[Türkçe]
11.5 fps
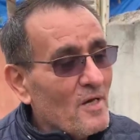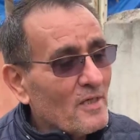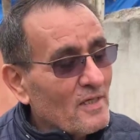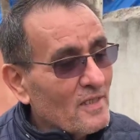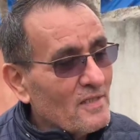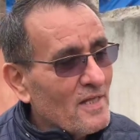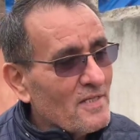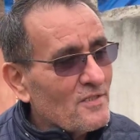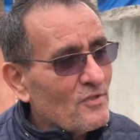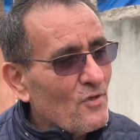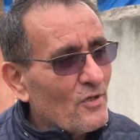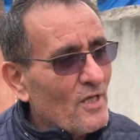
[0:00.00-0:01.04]
Marketlerin
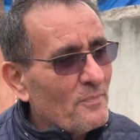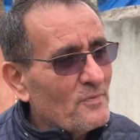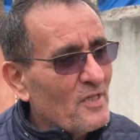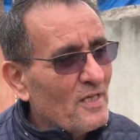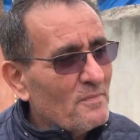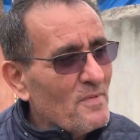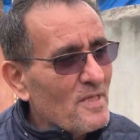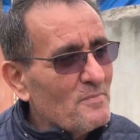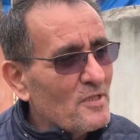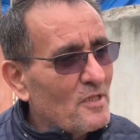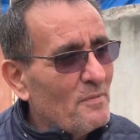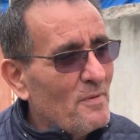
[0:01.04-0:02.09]
stok yaptığı
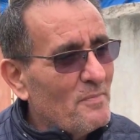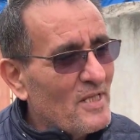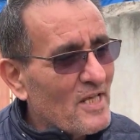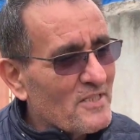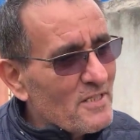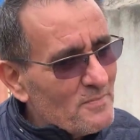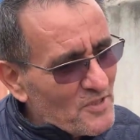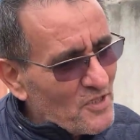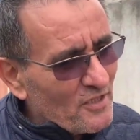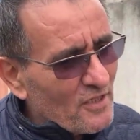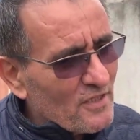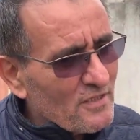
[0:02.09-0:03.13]
yetmezmiş gibi bir de siz mi
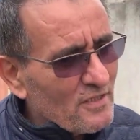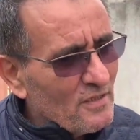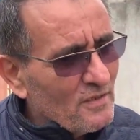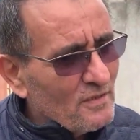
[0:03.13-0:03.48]
çıktınız?